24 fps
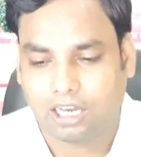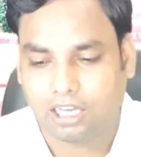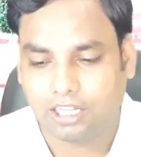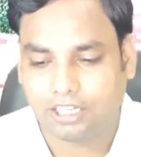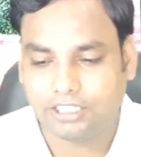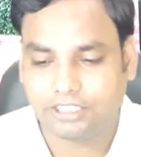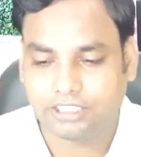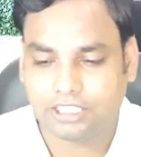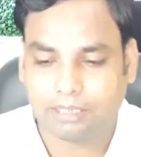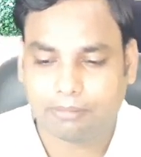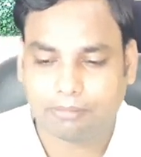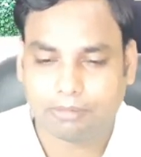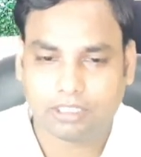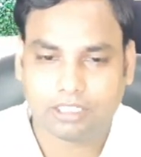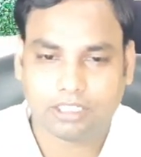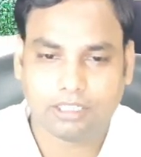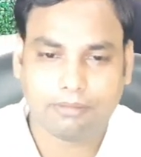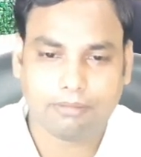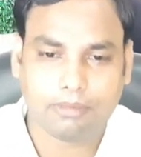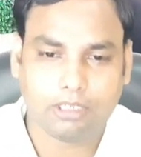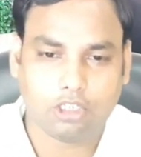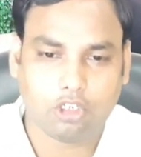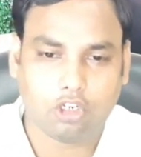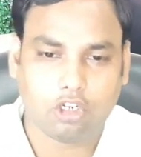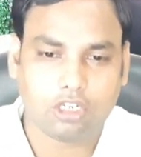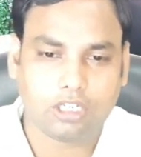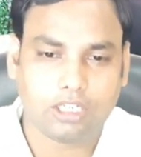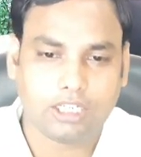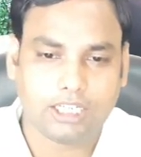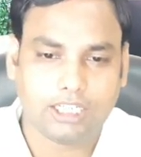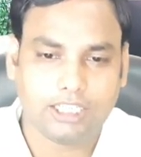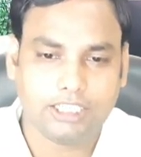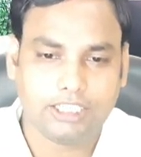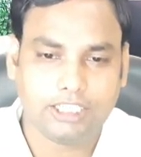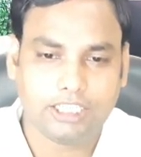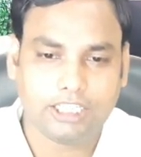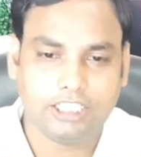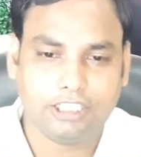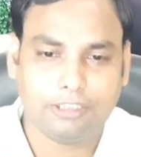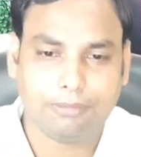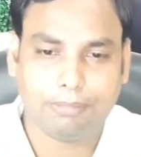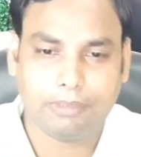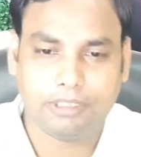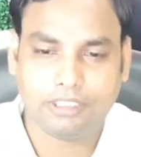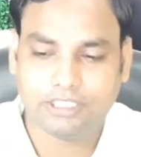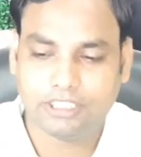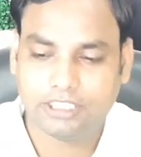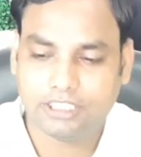आर एस टाइप करने के बाद डॉट लगा देंगे
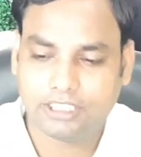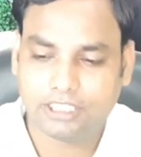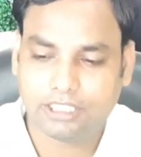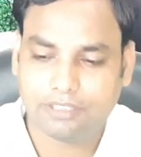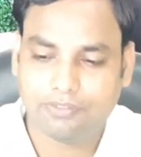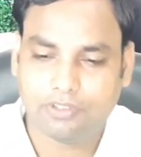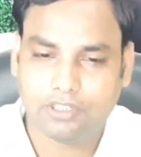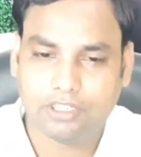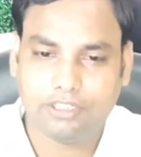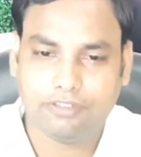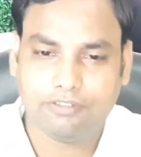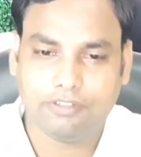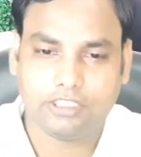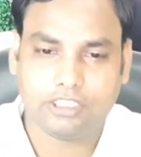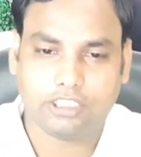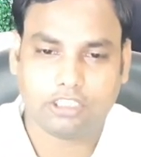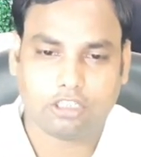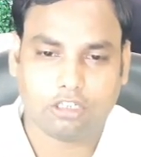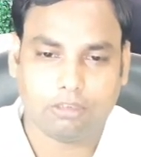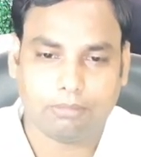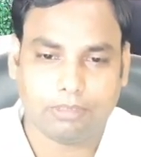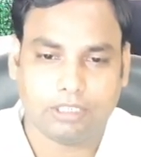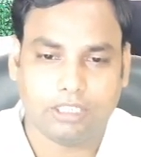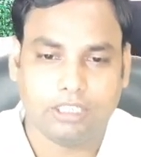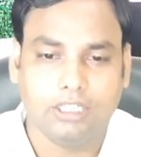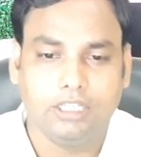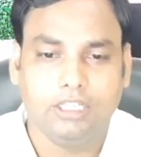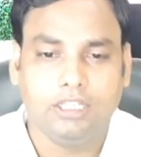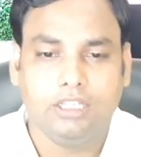स्पेस दे देंगे फिर इन्वर्टेड कॉमा